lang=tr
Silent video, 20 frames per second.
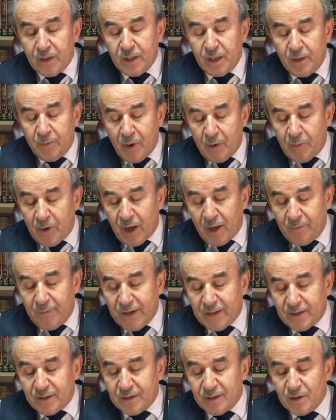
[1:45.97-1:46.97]
İmam
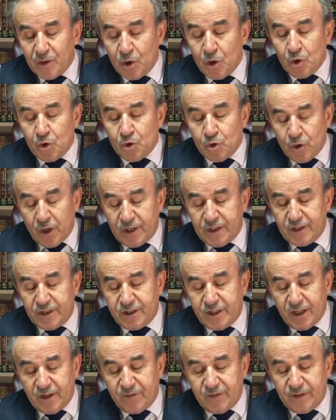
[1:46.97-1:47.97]
Ahmet şu hadis-i
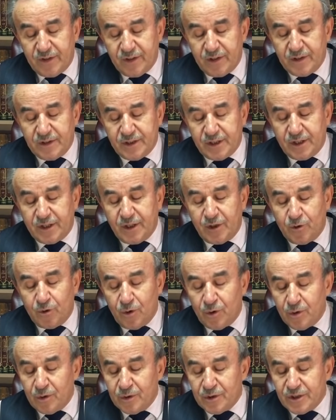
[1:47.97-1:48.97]
şerifi
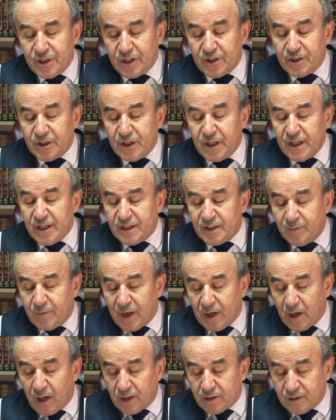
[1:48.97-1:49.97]
zikrediyor. Çeşitli
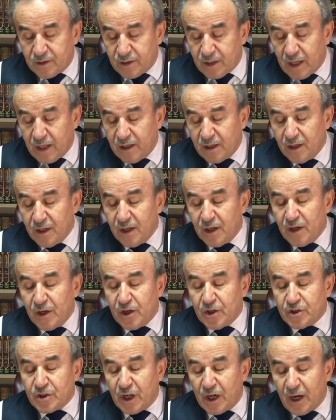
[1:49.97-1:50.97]
isimler altında
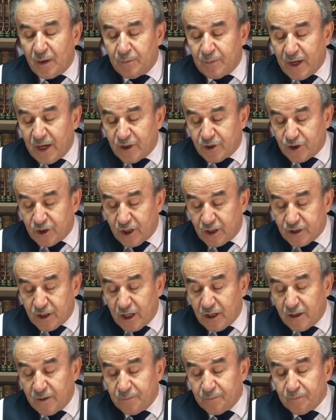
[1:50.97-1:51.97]
şaraplar
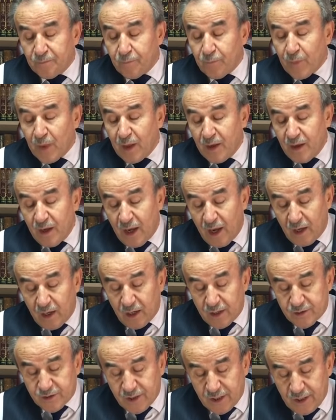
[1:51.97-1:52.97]
çıkacak,
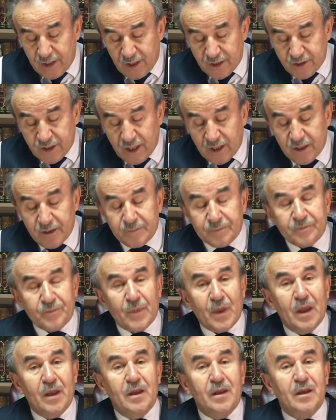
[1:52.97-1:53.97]
helal sayılacak.
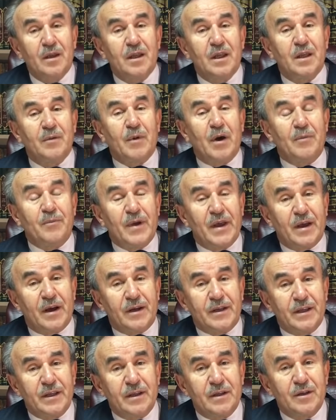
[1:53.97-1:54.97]
İmam
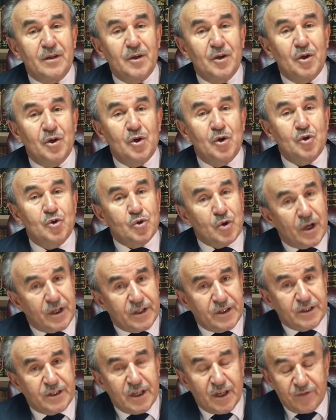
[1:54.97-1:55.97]
Beyhaki şu
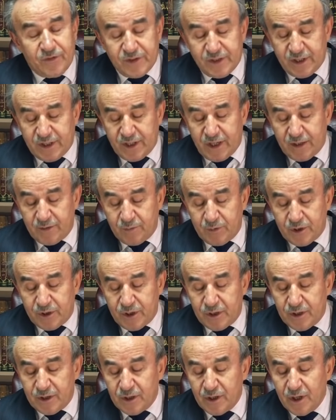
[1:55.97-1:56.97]
hadis-i şerifi
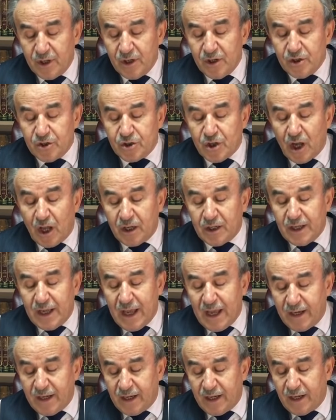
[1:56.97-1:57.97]
zikretmiştir. Çalgı
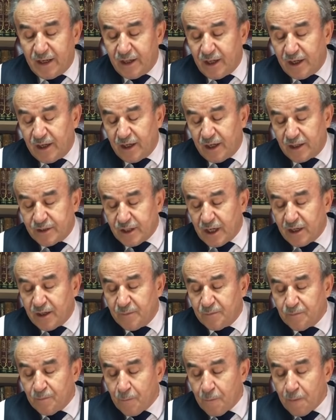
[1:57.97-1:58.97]
her yere
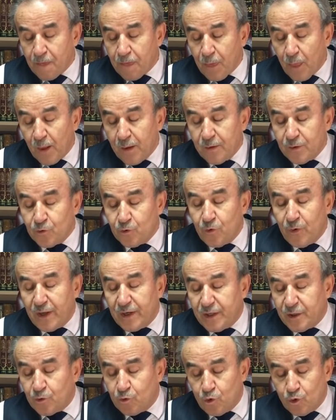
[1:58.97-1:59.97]
yayılacak,
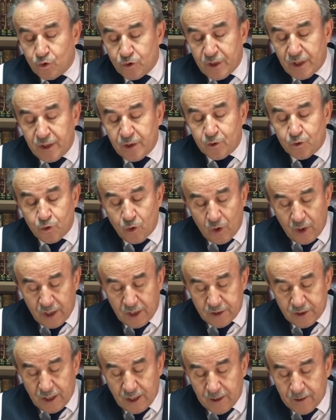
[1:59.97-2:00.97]
güvenlik güçleri
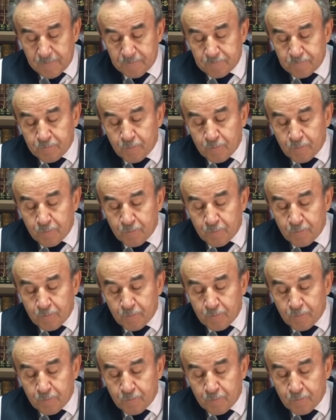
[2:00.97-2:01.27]
çoğalacak.